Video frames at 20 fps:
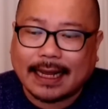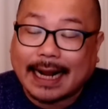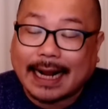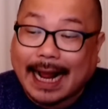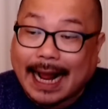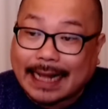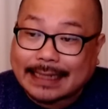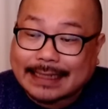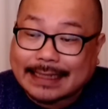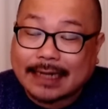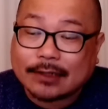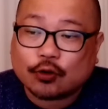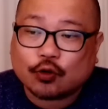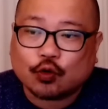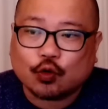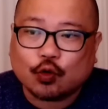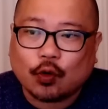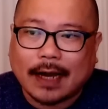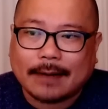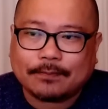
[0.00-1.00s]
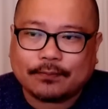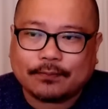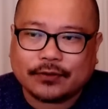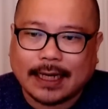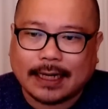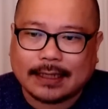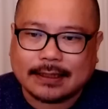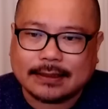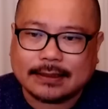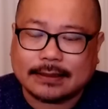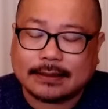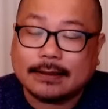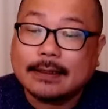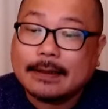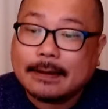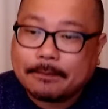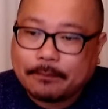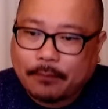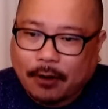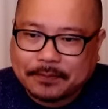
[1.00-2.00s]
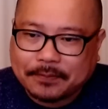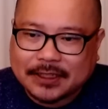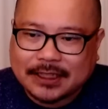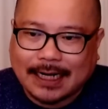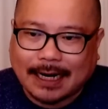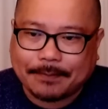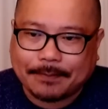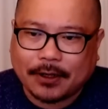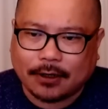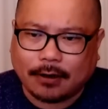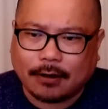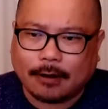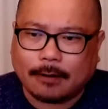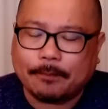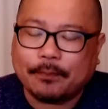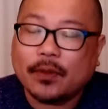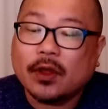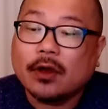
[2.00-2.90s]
가장 중요한 분야는 법치라며,